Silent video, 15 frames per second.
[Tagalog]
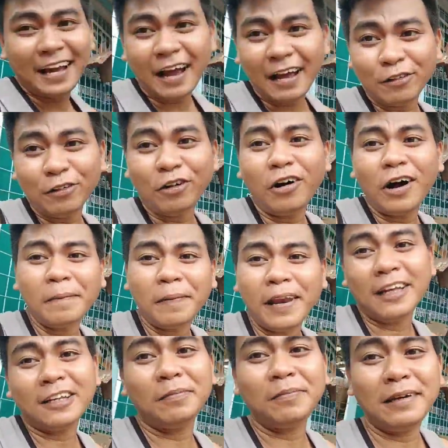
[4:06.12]
At oo nga
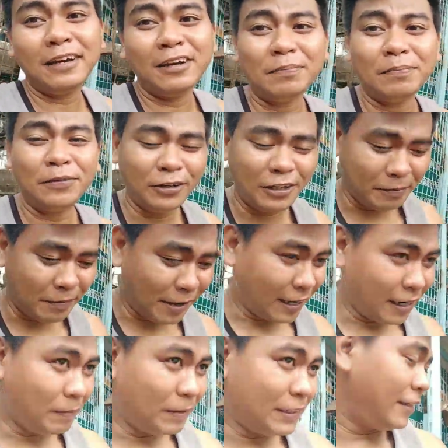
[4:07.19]
pala, speaking of pooling
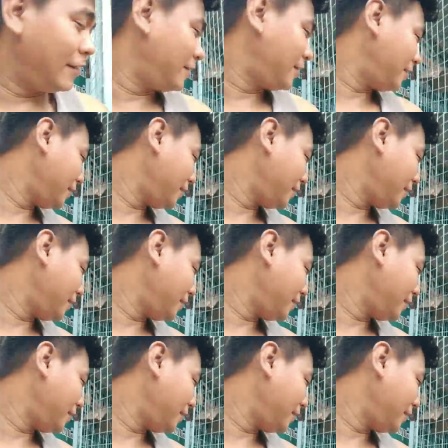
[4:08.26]
mga kalapatid,